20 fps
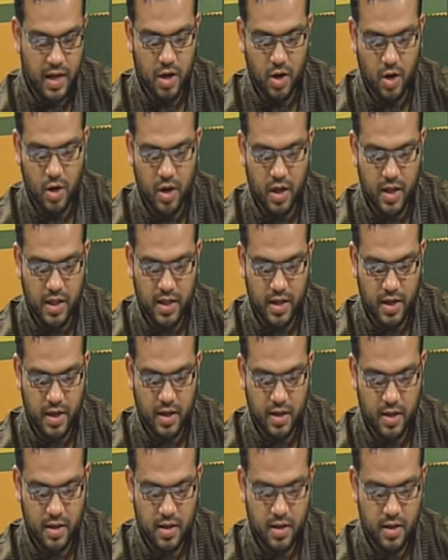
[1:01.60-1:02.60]
রওনা দেয়
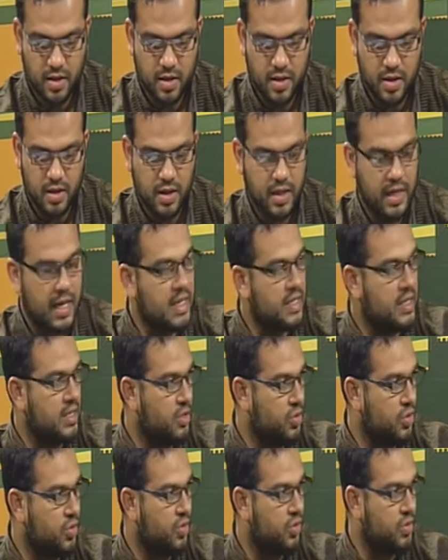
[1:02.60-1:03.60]
কাজের
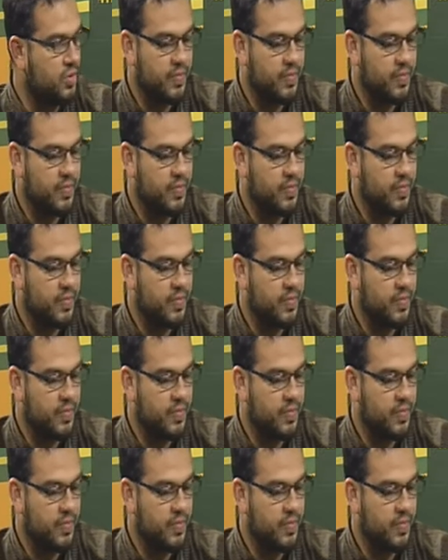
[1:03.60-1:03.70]
জন্য